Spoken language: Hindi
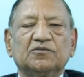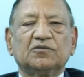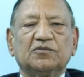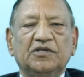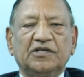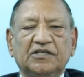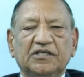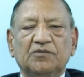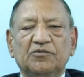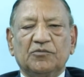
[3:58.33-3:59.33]
तो एक
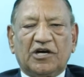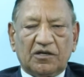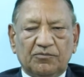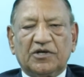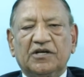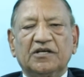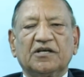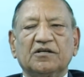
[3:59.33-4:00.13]
ये बीमार पड़ने